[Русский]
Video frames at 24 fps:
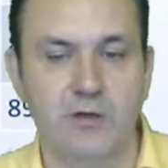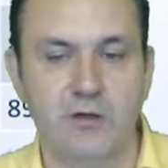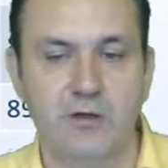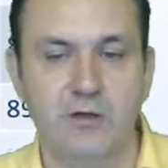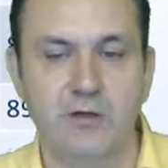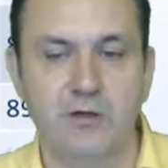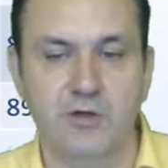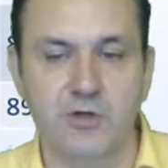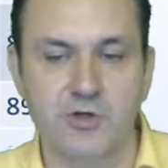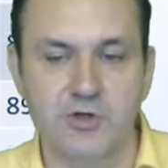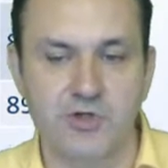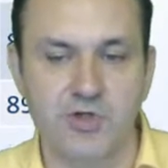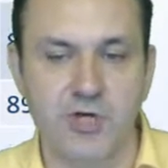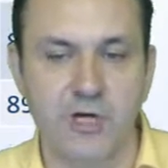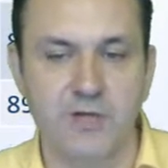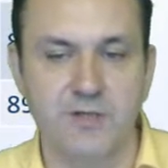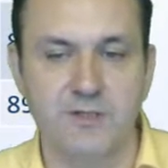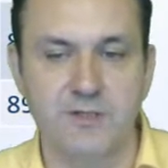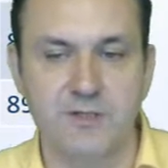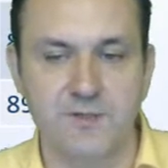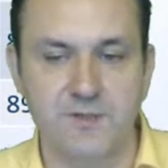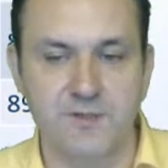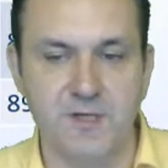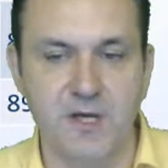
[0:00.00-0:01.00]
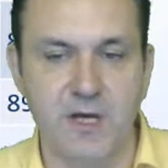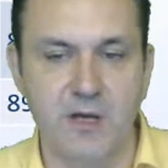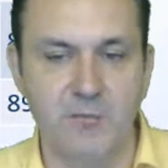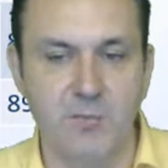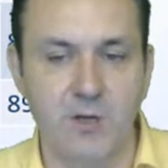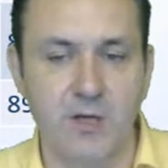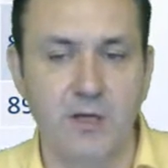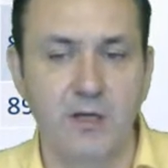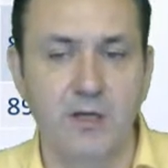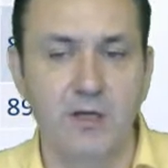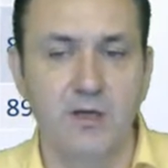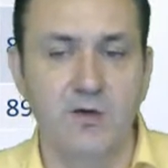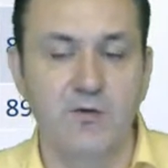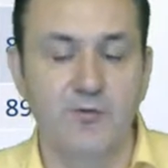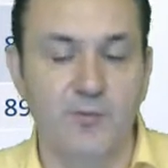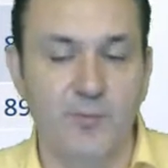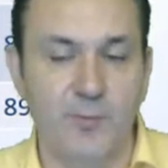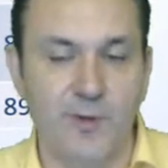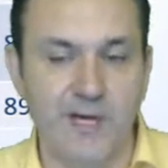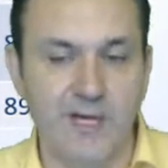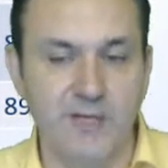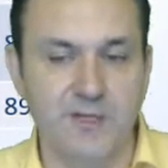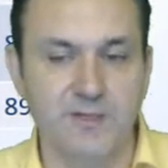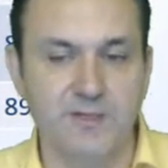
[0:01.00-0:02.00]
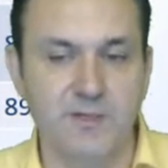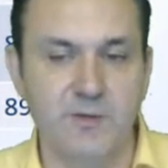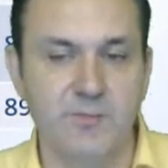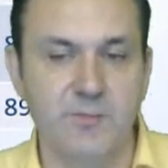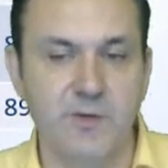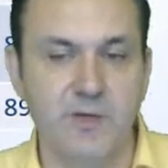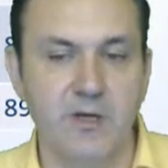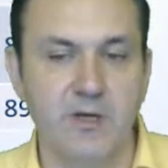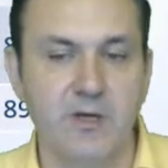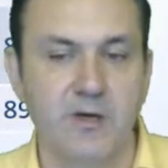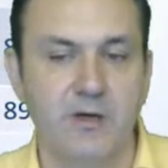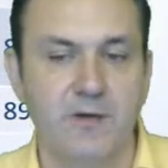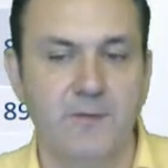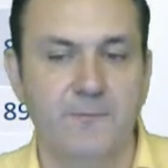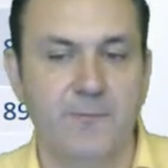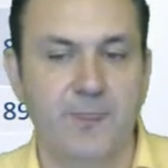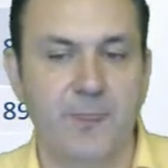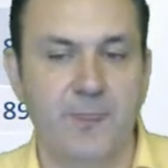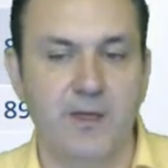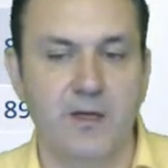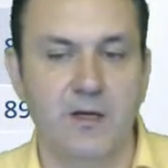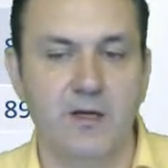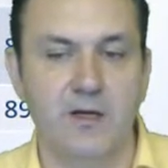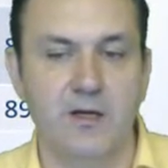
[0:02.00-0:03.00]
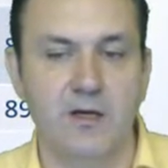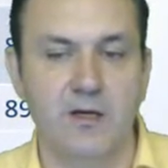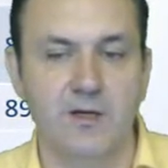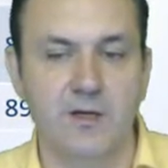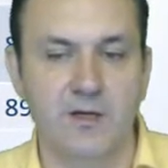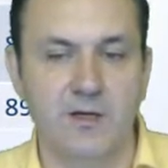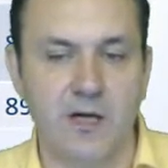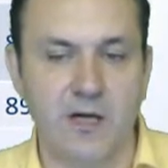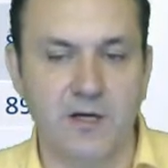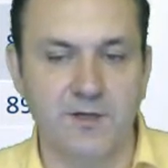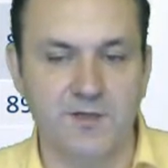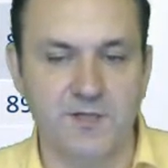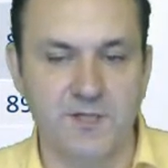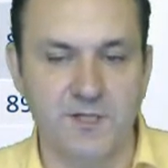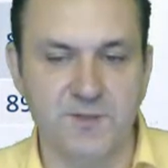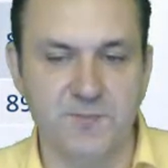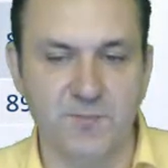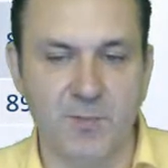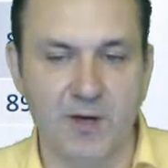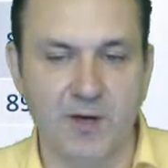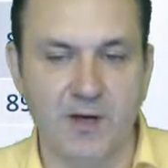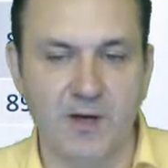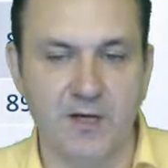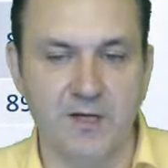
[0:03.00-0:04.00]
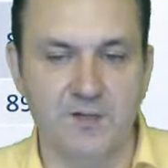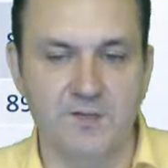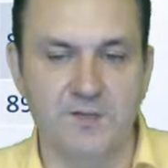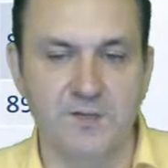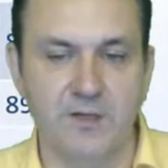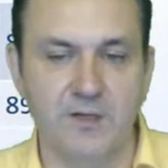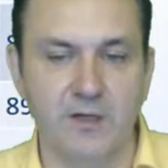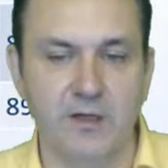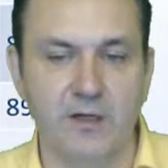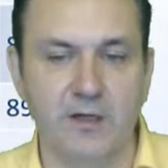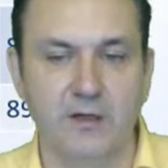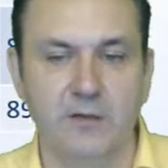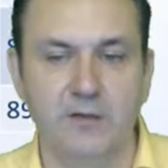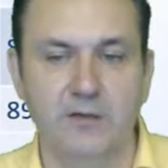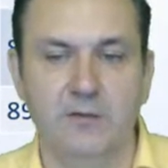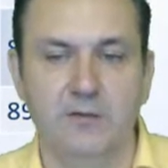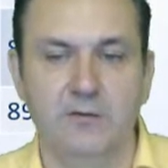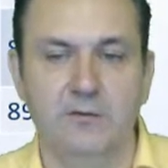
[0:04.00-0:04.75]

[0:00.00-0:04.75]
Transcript: э, решайте сами. В принципе, э, как здесь показано,